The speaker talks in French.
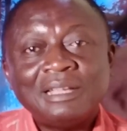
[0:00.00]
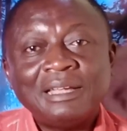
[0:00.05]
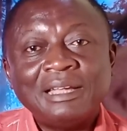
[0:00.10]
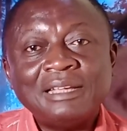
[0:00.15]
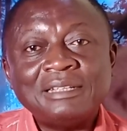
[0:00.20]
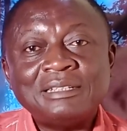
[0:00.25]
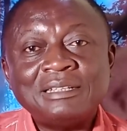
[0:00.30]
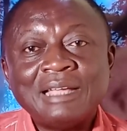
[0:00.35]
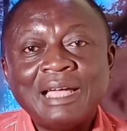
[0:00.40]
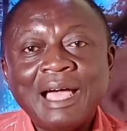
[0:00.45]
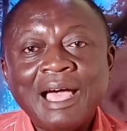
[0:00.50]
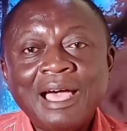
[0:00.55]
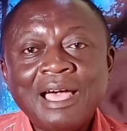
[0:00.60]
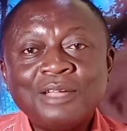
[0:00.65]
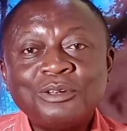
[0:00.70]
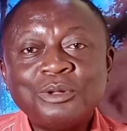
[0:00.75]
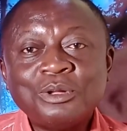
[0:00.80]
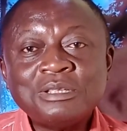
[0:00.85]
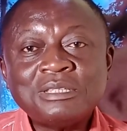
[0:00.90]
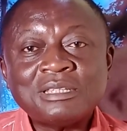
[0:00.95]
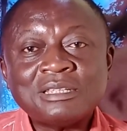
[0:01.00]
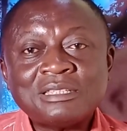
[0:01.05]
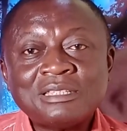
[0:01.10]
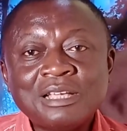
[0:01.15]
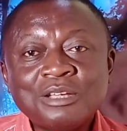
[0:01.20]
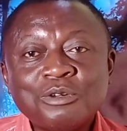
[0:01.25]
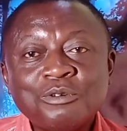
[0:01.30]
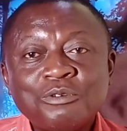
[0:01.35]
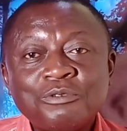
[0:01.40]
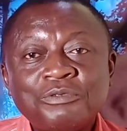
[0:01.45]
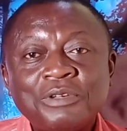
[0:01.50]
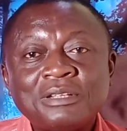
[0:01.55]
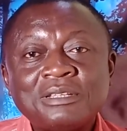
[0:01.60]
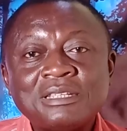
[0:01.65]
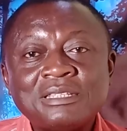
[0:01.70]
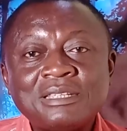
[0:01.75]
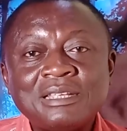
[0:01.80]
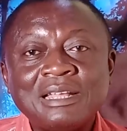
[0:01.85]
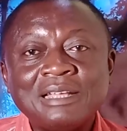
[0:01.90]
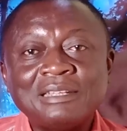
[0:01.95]
Elle dit, ah, donc c'est ça que vous faites
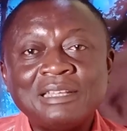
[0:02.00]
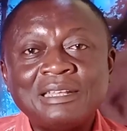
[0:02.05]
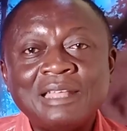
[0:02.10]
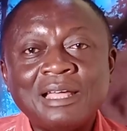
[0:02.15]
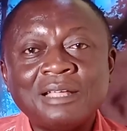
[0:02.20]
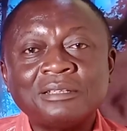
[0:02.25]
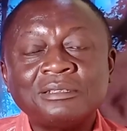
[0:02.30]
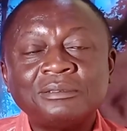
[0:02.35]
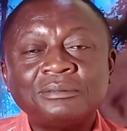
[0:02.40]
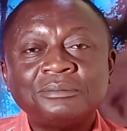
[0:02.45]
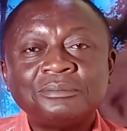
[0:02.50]
ici là-dedans.